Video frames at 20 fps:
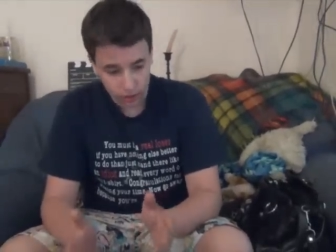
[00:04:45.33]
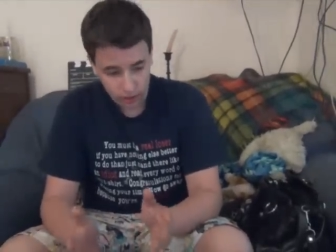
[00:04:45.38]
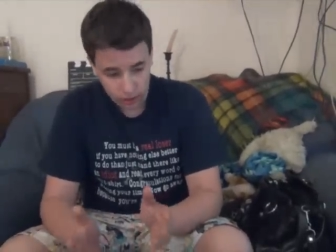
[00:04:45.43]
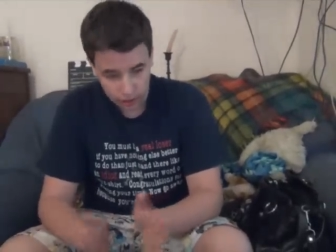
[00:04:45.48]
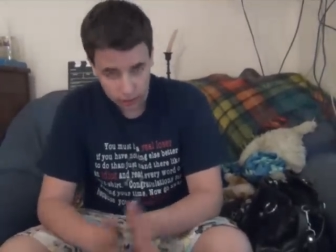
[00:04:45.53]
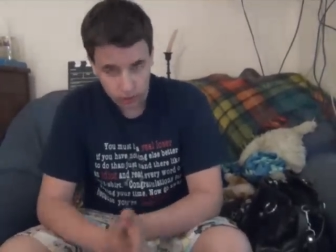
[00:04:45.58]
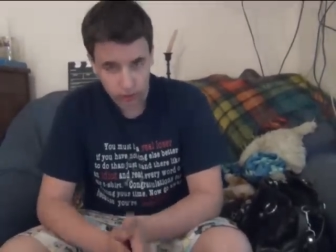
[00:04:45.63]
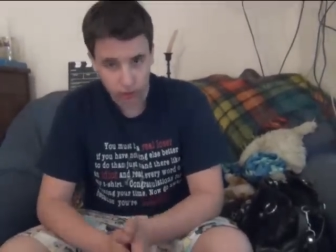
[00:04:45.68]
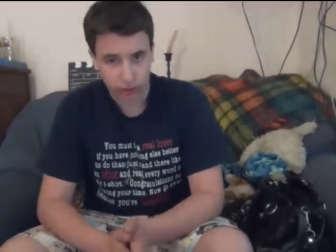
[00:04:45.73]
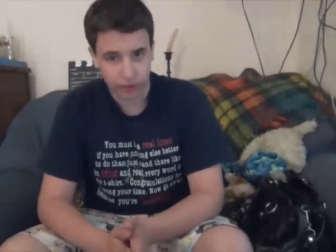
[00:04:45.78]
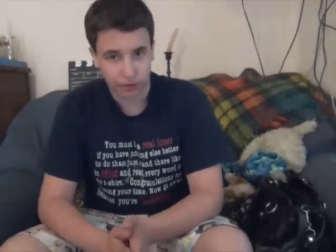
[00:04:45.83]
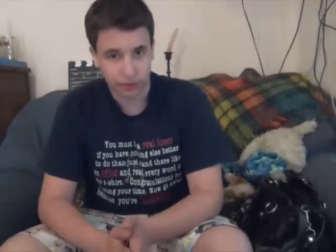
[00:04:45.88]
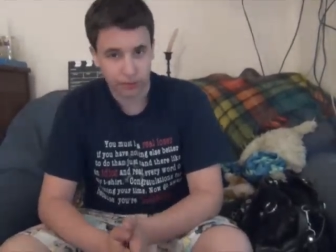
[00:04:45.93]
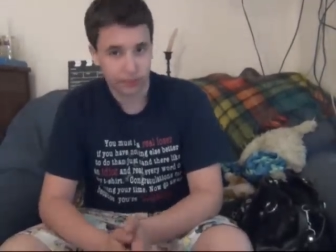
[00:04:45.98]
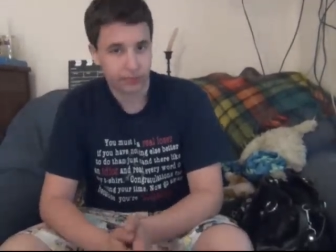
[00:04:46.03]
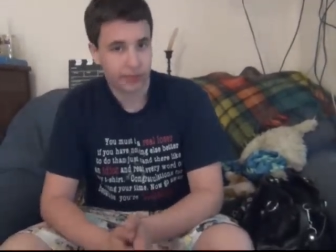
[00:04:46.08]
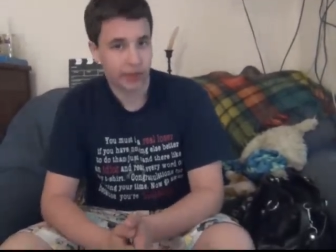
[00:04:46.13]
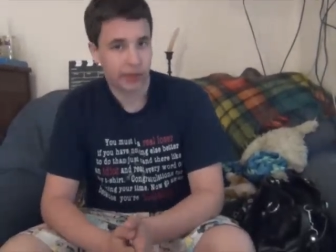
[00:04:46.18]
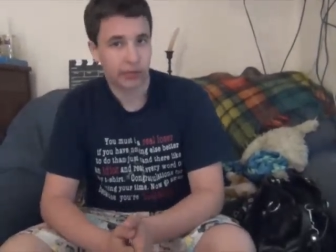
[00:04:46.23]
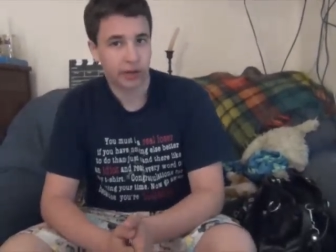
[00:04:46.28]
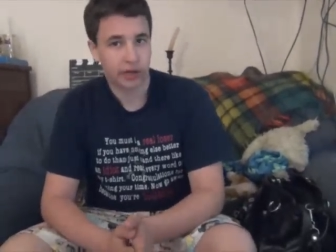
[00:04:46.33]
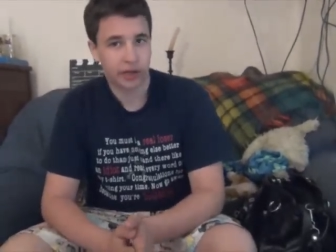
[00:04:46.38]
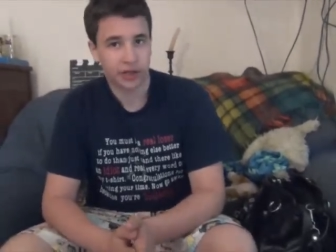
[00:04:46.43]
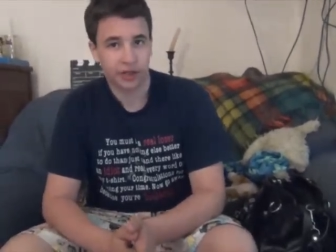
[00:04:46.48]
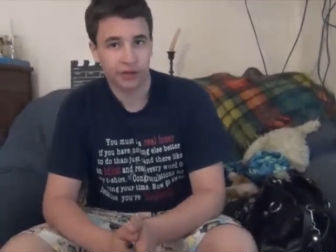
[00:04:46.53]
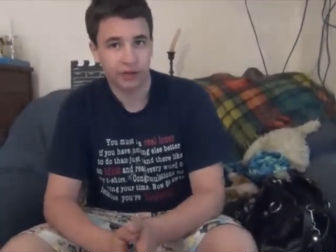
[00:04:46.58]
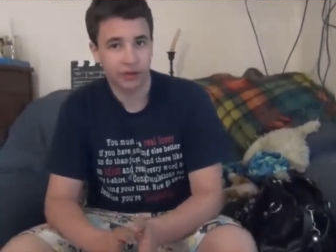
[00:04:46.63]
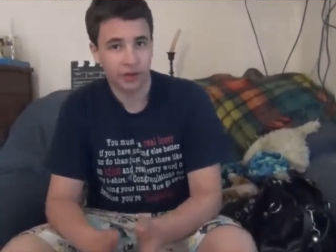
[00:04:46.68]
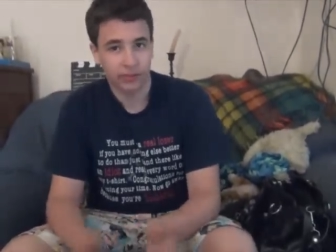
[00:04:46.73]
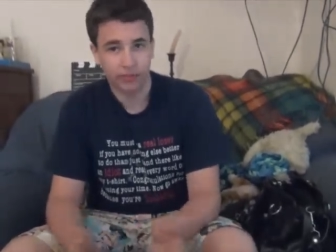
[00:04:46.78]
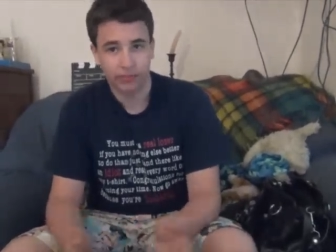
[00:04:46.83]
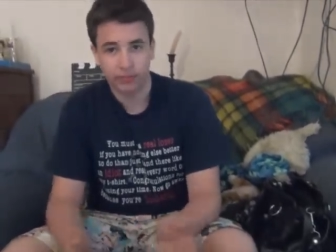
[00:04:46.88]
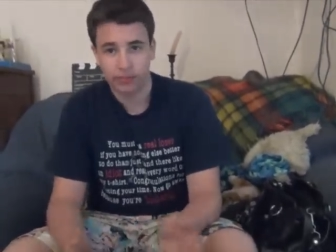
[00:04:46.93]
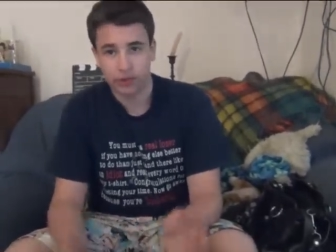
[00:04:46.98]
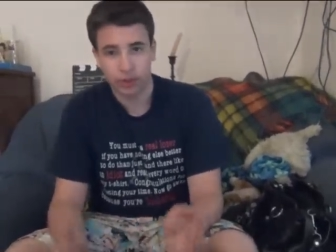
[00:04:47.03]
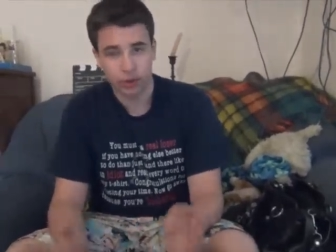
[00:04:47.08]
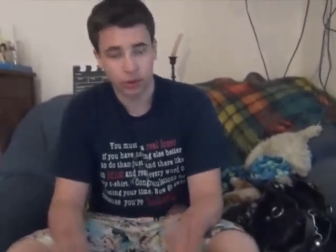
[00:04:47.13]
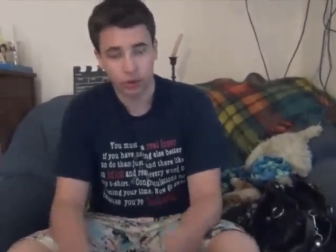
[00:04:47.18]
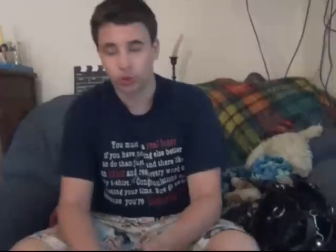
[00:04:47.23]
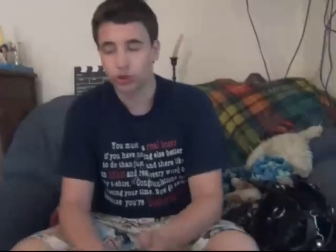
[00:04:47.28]
которые преобразят фильм
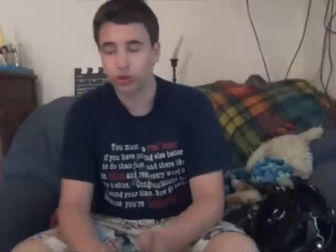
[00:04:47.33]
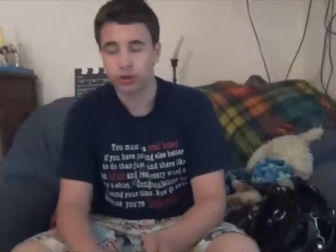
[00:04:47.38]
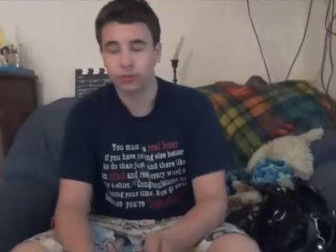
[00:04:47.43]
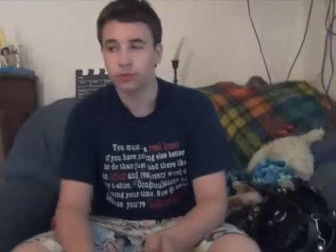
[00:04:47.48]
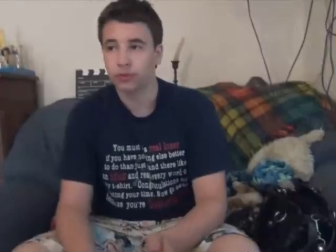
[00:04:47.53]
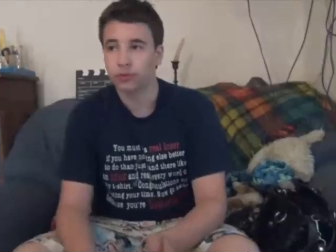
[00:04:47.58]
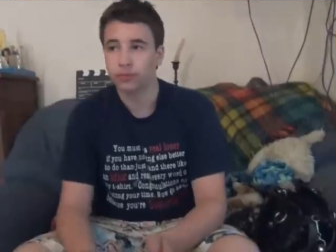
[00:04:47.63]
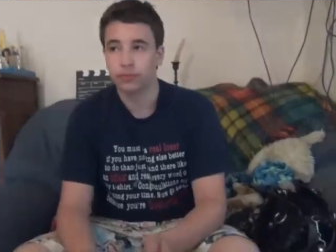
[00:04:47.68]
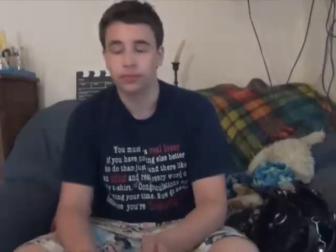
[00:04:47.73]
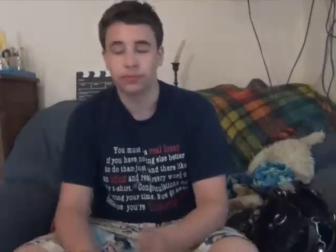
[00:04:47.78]
к лучшему.